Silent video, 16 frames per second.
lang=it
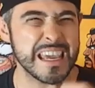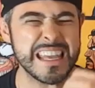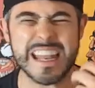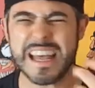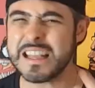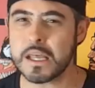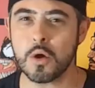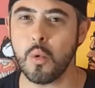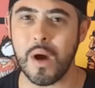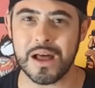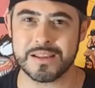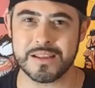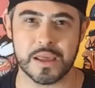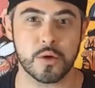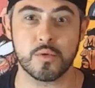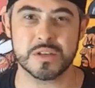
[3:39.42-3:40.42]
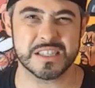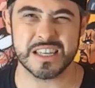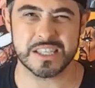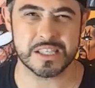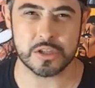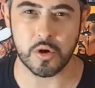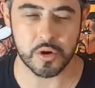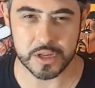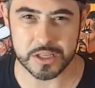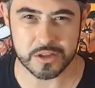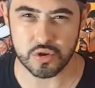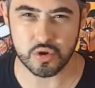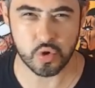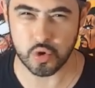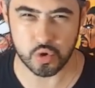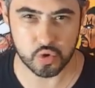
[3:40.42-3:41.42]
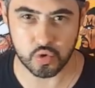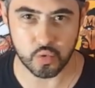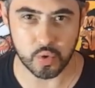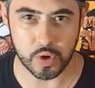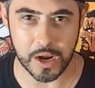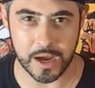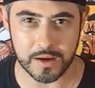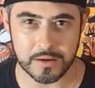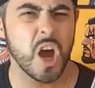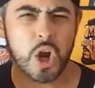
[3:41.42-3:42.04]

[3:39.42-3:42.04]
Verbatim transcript: inadeguata in questa storia di tortura.